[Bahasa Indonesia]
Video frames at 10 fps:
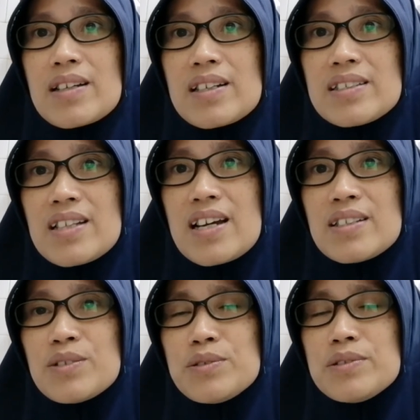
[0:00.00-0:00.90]
kita
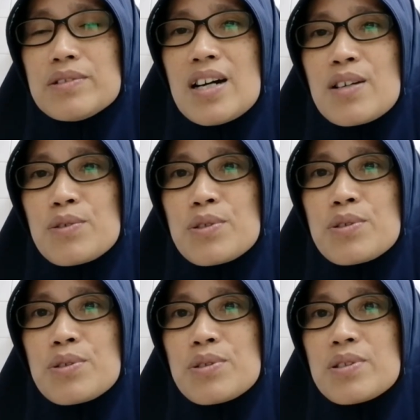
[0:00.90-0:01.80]
itu harus
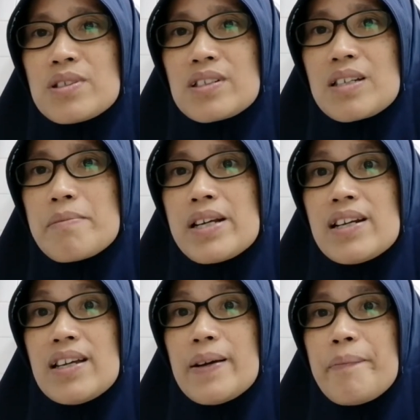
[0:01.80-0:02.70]

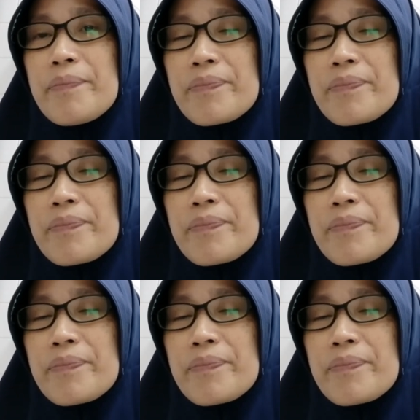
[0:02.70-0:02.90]
gimana ya